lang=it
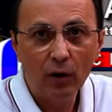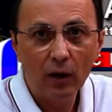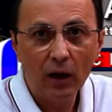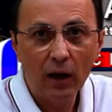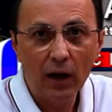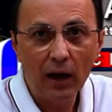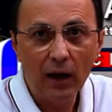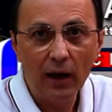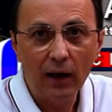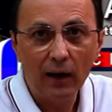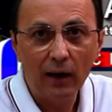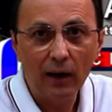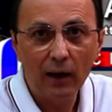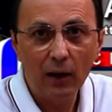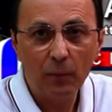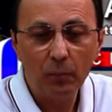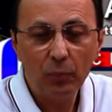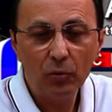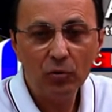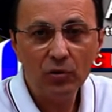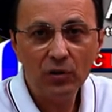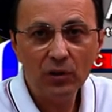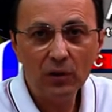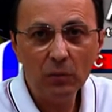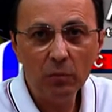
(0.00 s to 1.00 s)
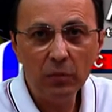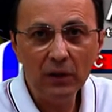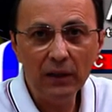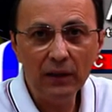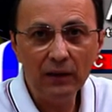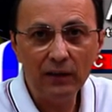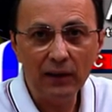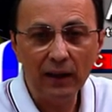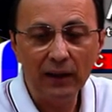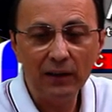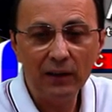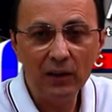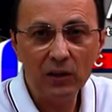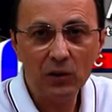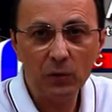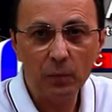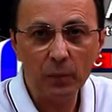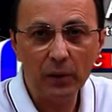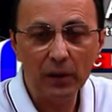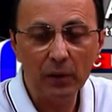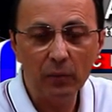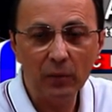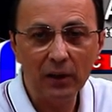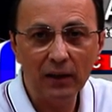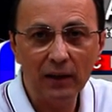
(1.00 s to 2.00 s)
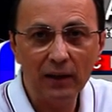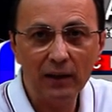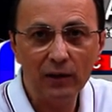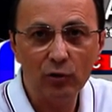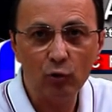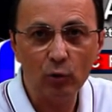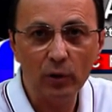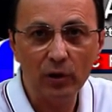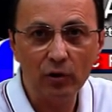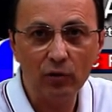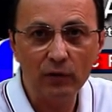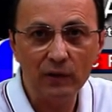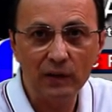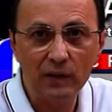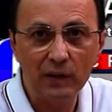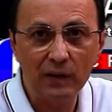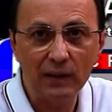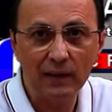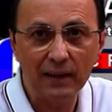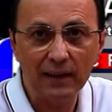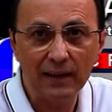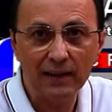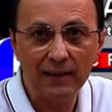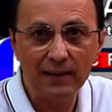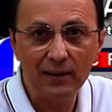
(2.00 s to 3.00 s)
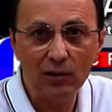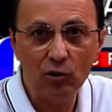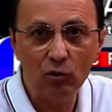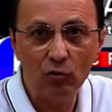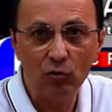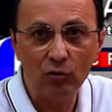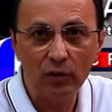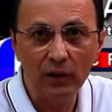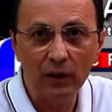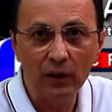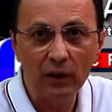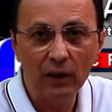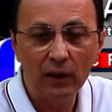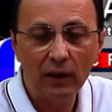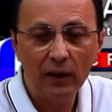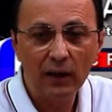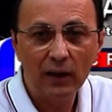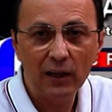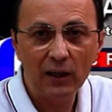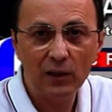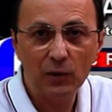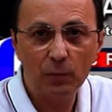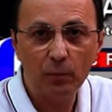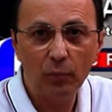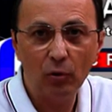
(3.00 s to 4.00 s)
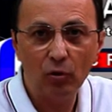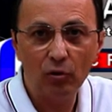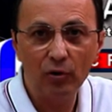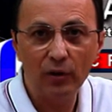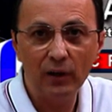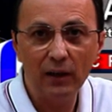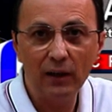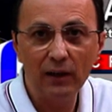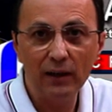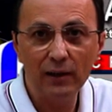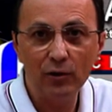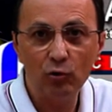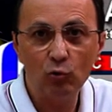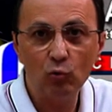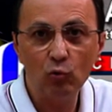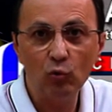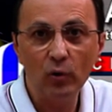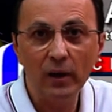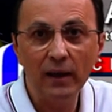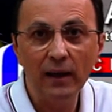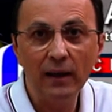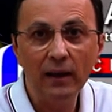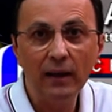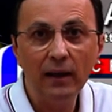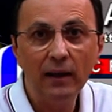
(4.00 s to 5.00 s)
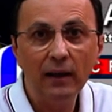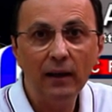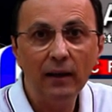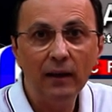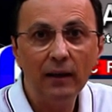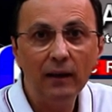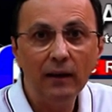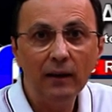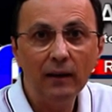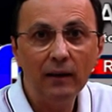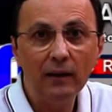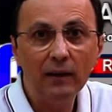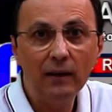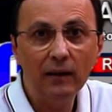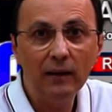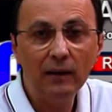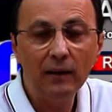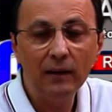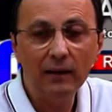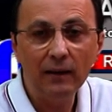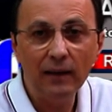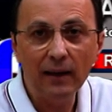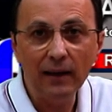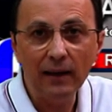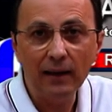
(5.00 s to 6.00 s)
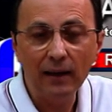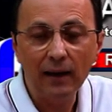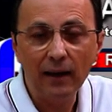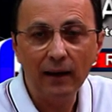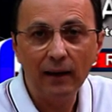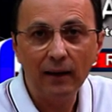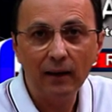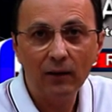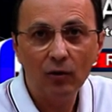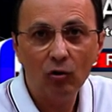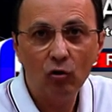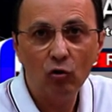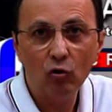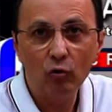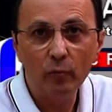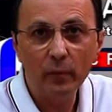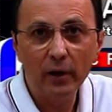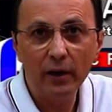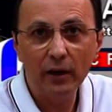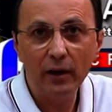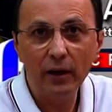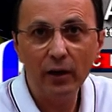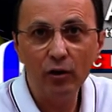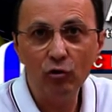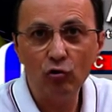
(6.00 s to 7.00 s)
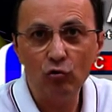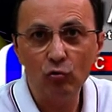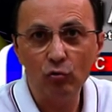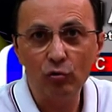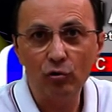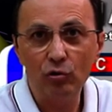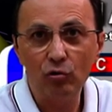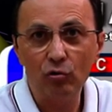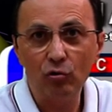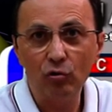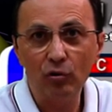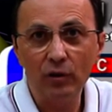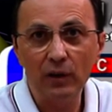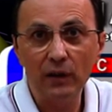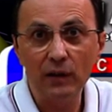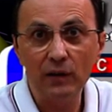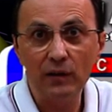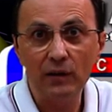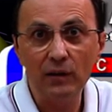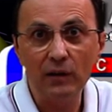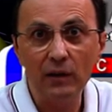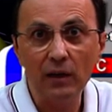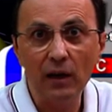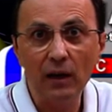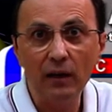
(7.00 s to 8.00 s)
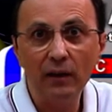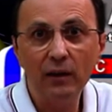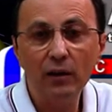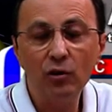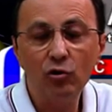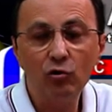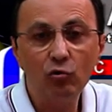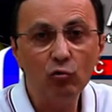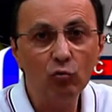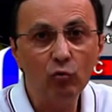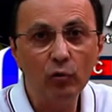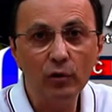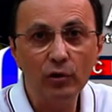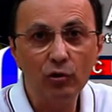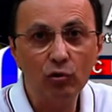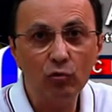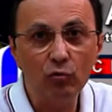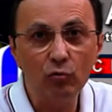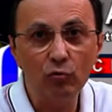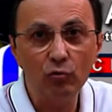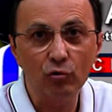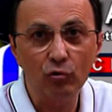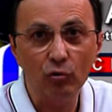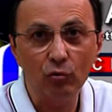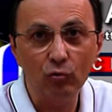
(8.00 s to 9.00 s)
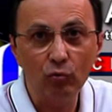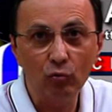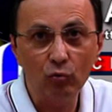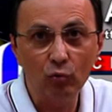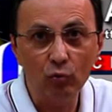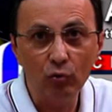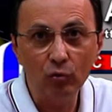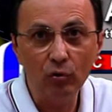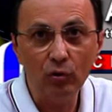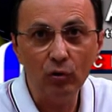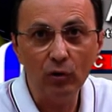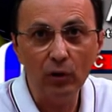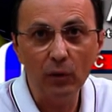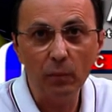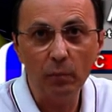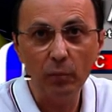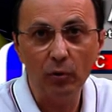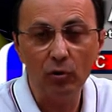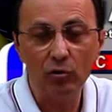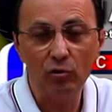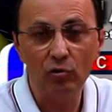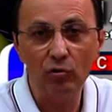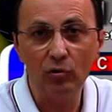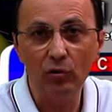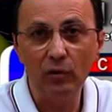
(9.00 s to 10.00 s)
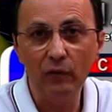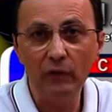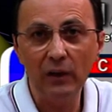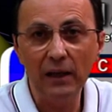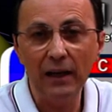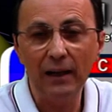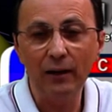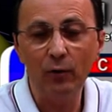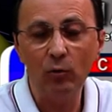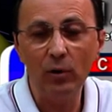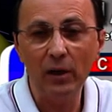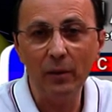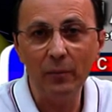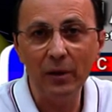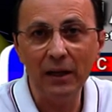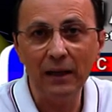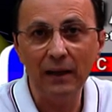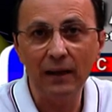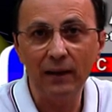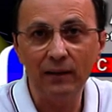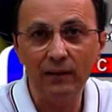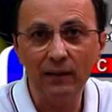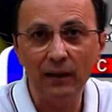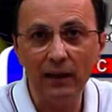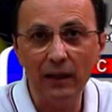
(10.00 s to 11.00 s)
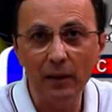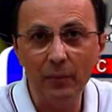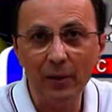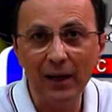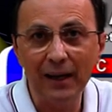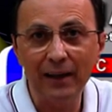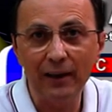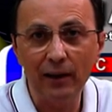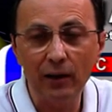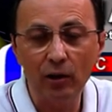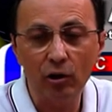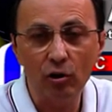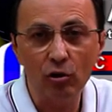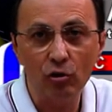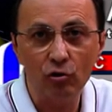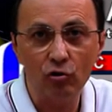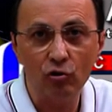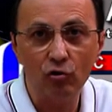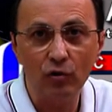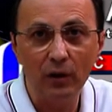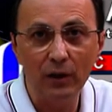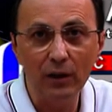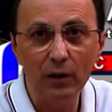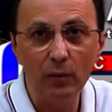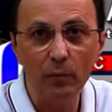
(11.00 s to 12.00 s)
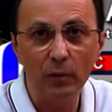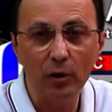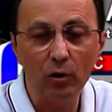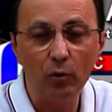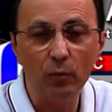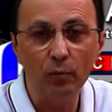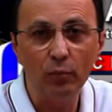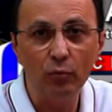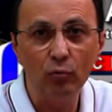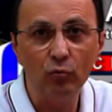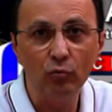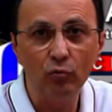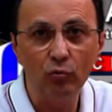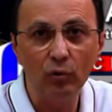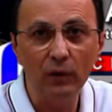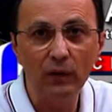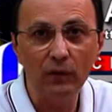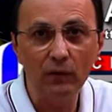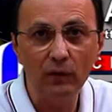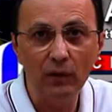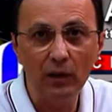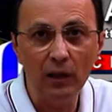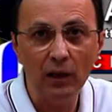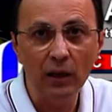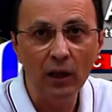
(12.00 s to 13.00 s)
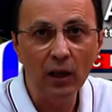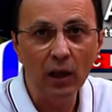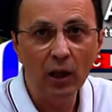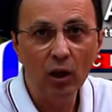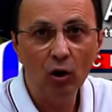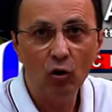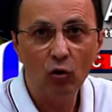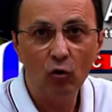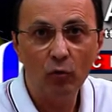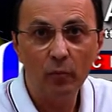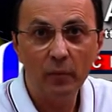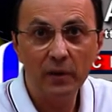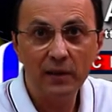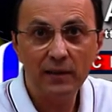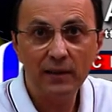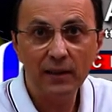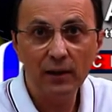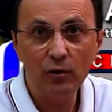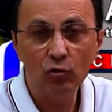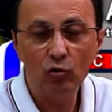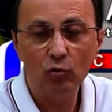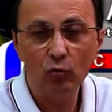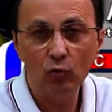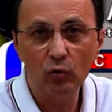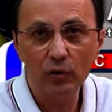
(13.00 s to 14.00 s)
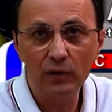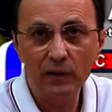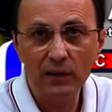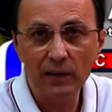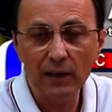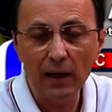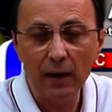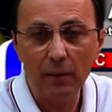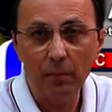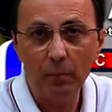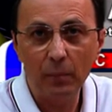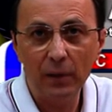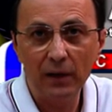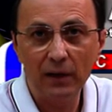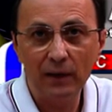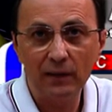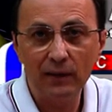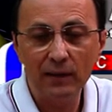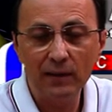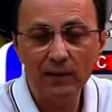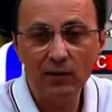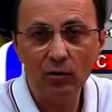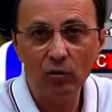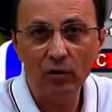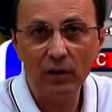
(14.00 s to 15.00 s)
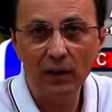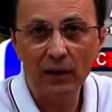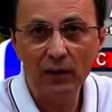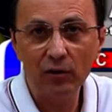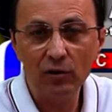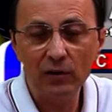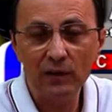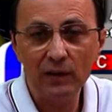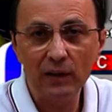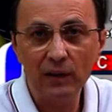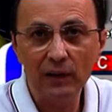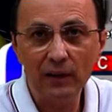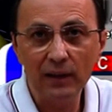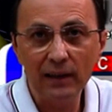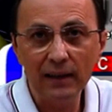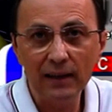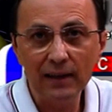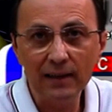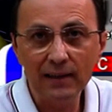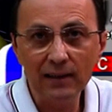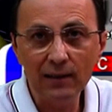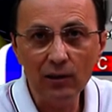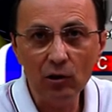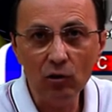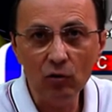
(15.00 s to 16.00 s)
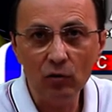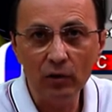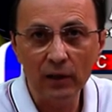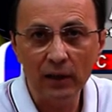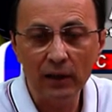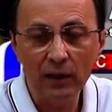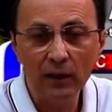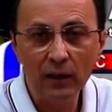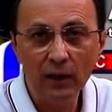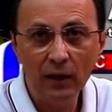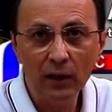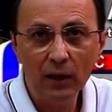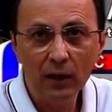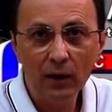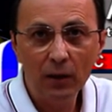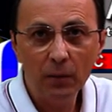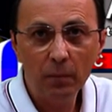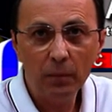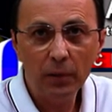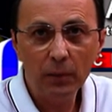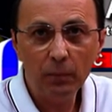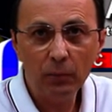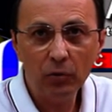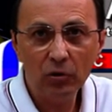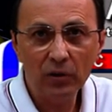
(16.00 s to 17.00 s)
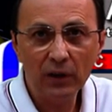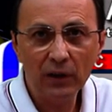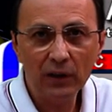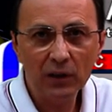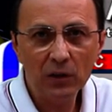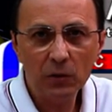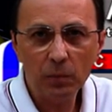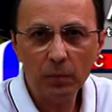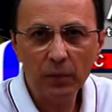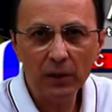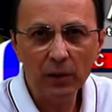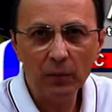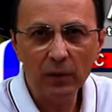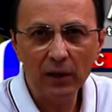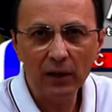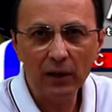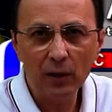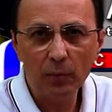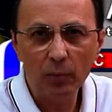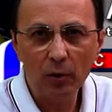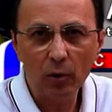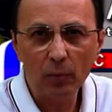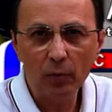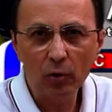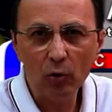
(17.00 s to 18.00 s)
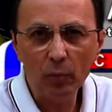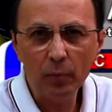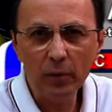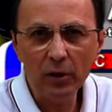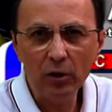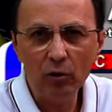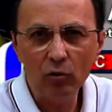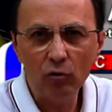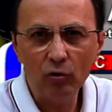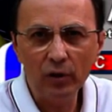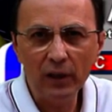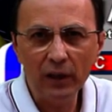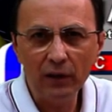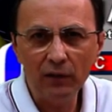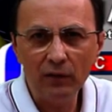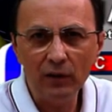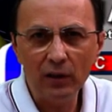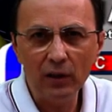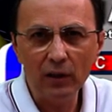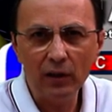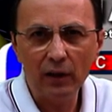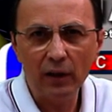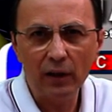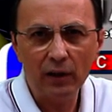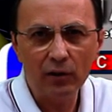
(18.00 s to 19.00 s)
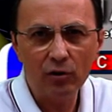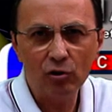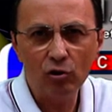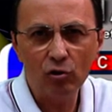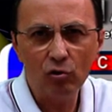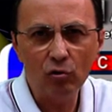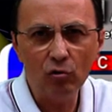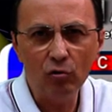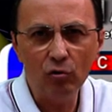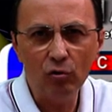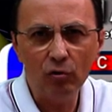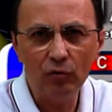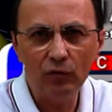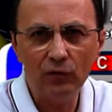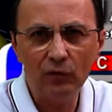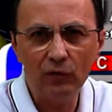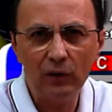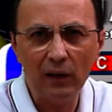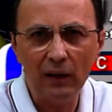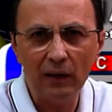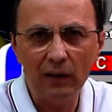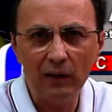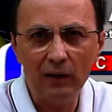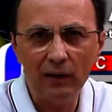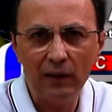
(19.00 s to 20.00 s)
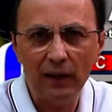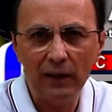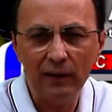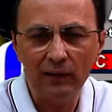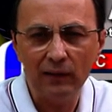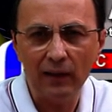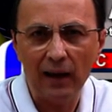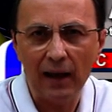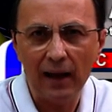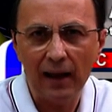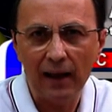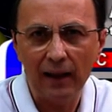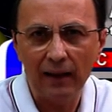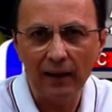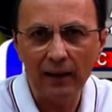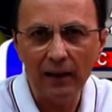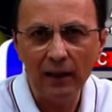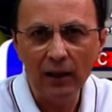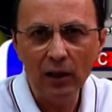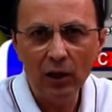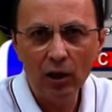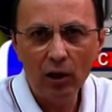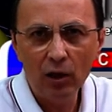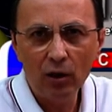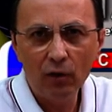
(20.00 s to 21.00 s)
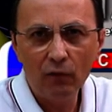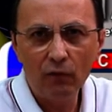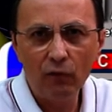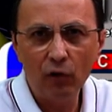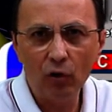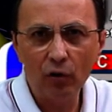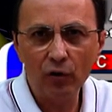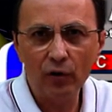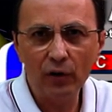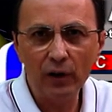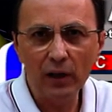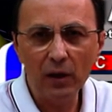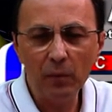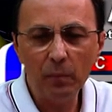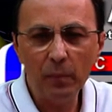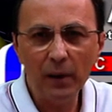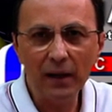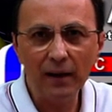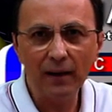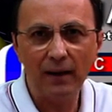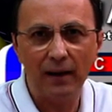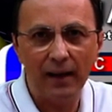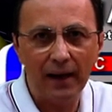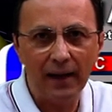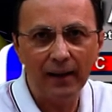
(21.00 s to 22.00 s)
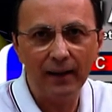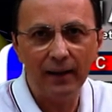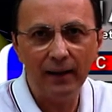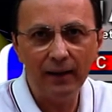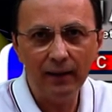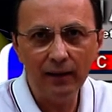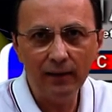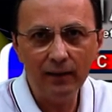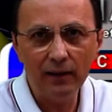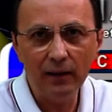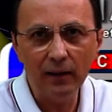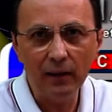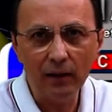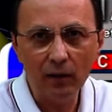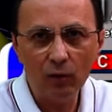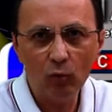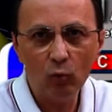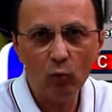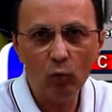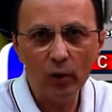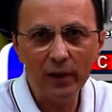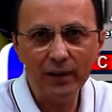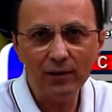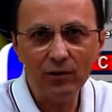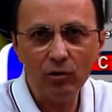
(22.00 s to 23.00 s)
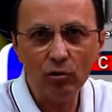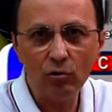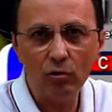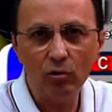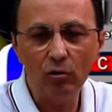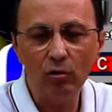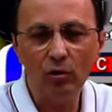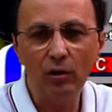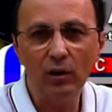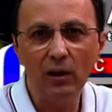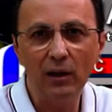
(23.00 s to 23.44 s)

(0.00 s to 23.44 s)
ha la possibilità di esprimere le sue considerazioni, esporre le sue idee, come è giusto che sia. Nessuno è escluso, tutti possono inviare una mail a telemaiche.it o un messaggio Whatsapp all'attenzione della nostra redazione per poter esprimere le proprie opinioni e dire sono tal dei tali, vorrei parlare di questo